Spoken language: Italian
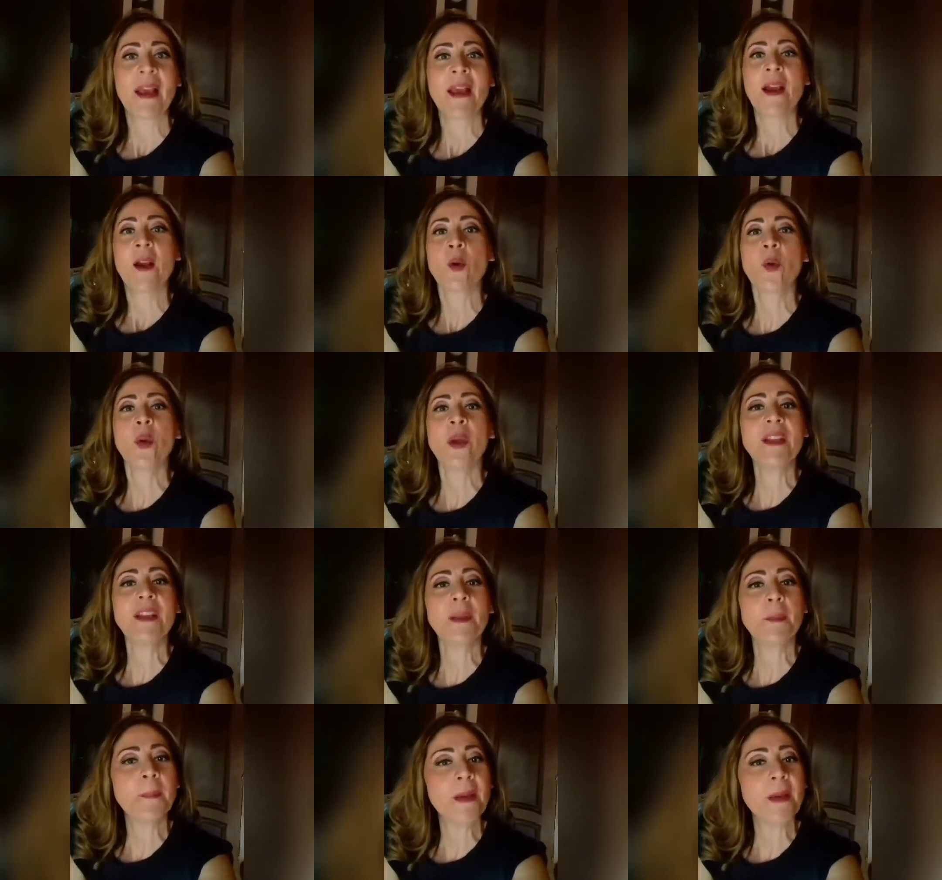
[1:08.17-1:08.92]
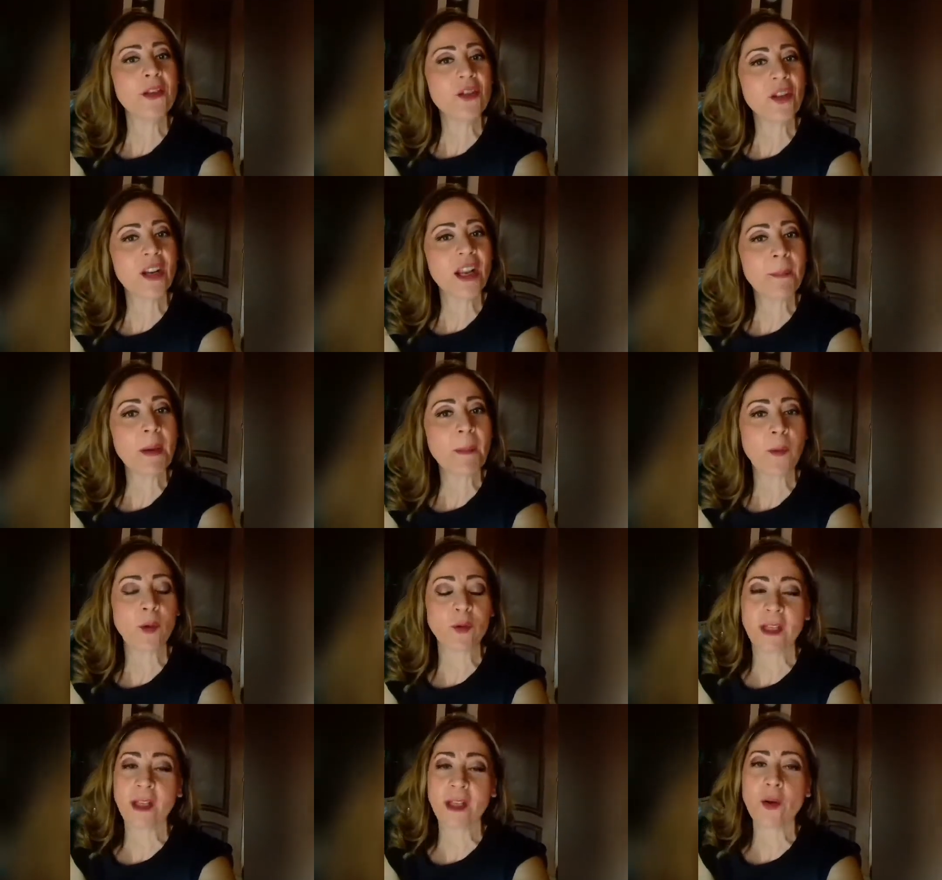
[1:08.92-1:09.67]
Quindi mi piacerebbe
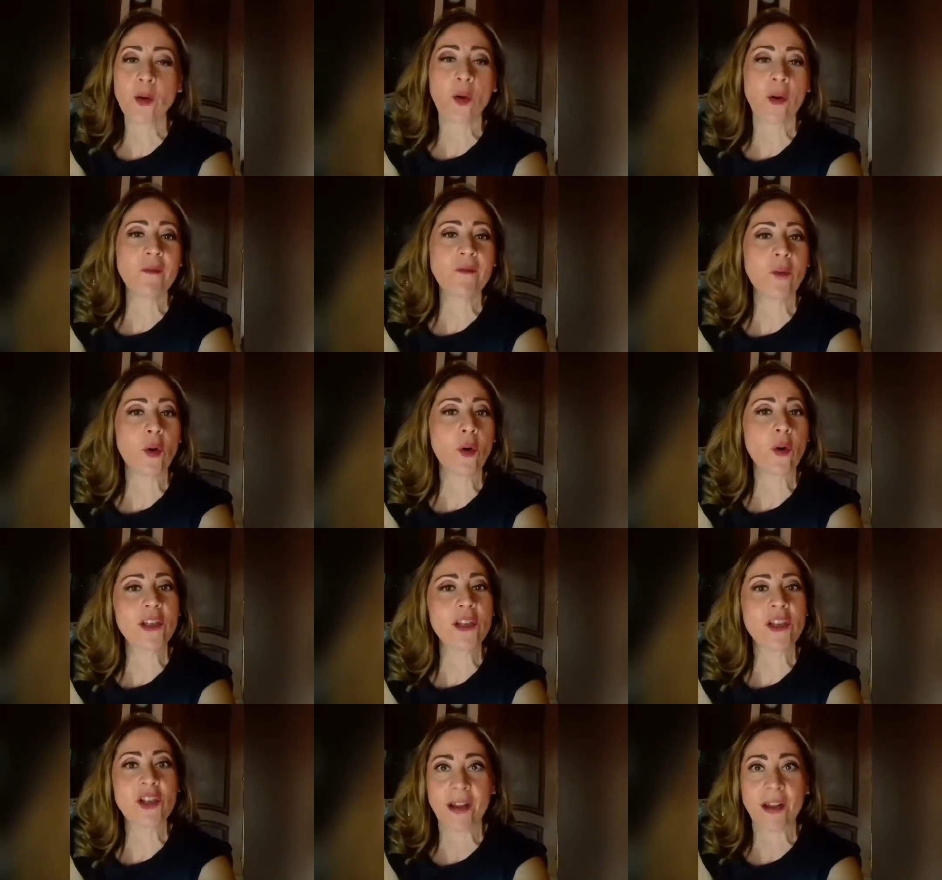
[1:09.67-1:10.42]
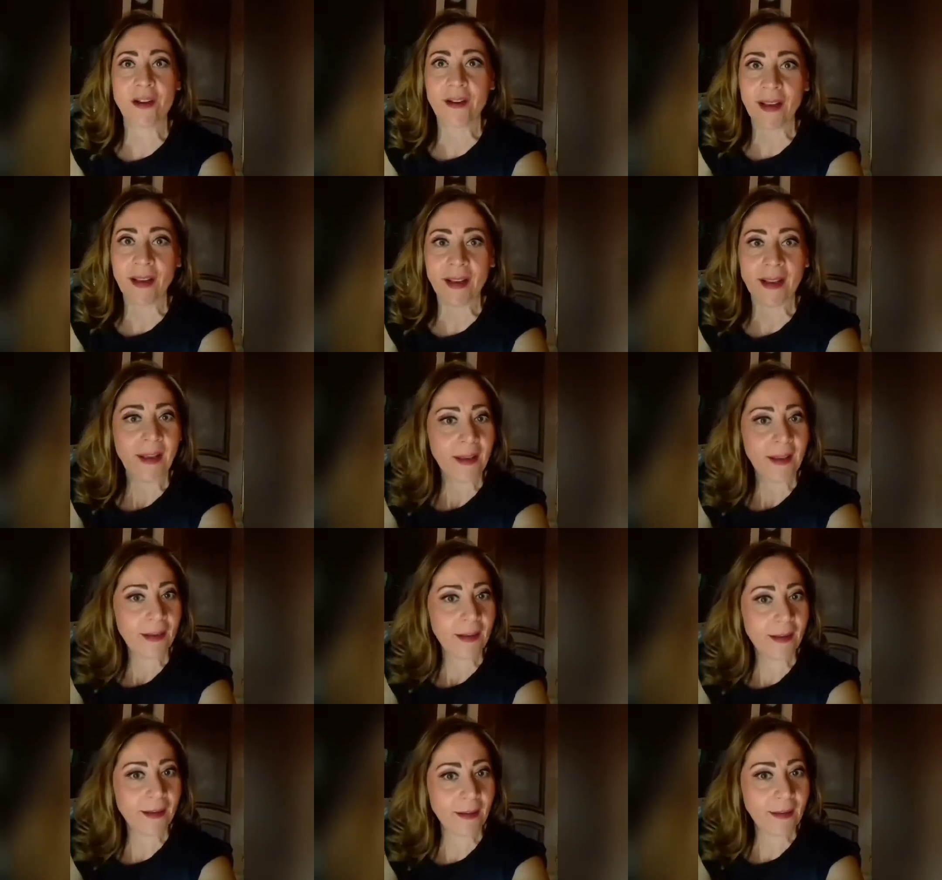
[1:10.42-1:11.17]
poter coinvolgere
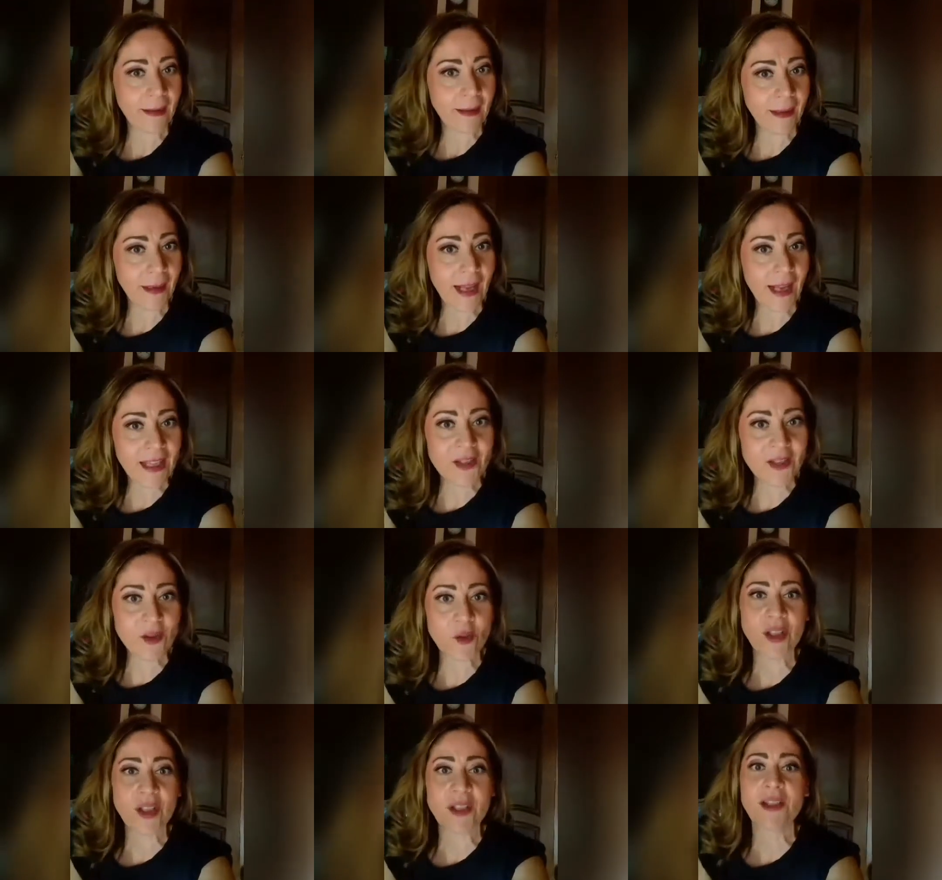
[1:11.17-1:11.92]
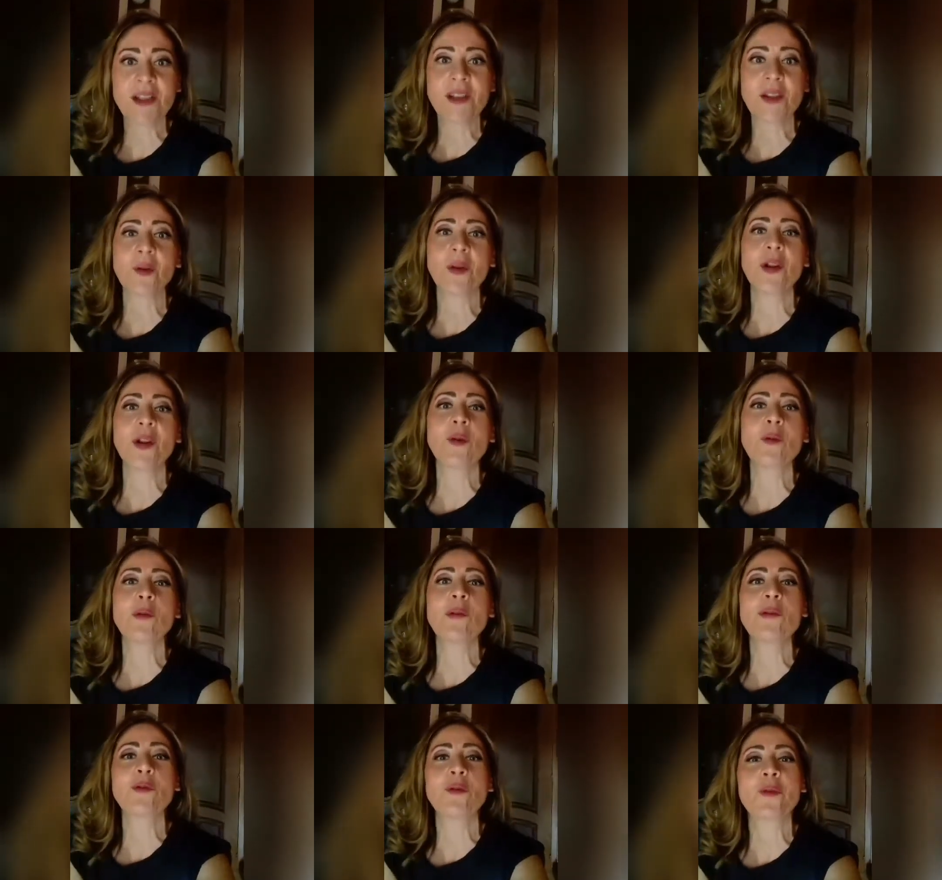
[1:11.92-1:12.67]
eh, le associazioni
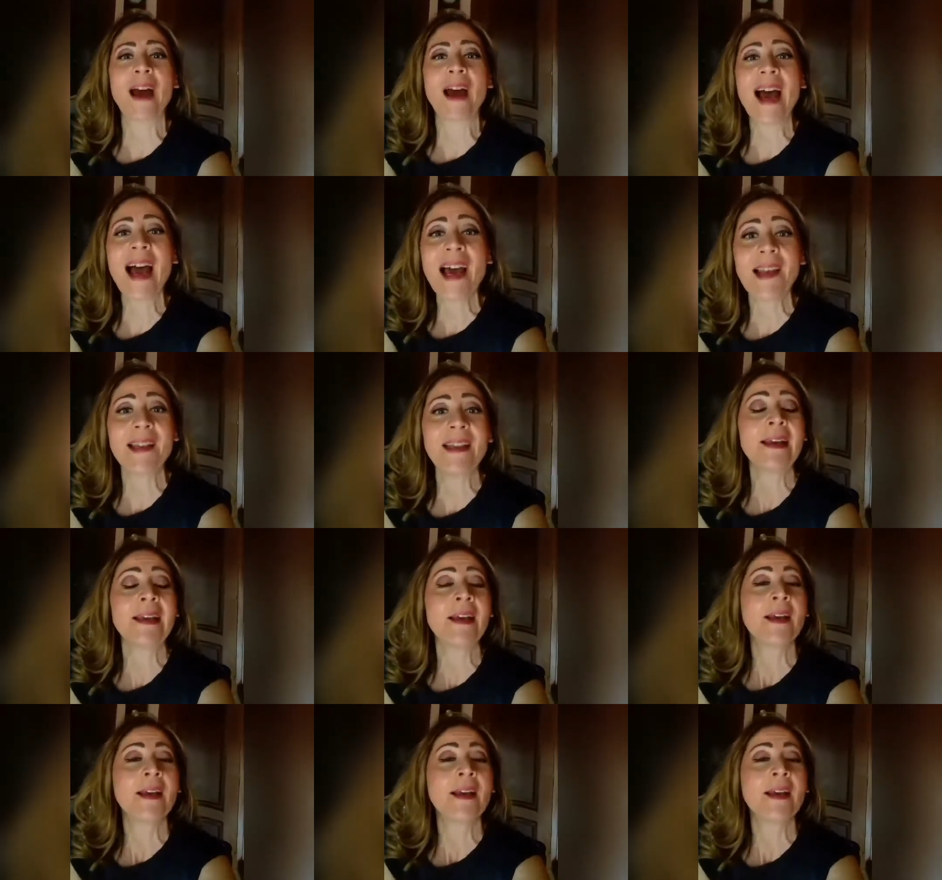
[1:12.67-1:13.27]
culturali,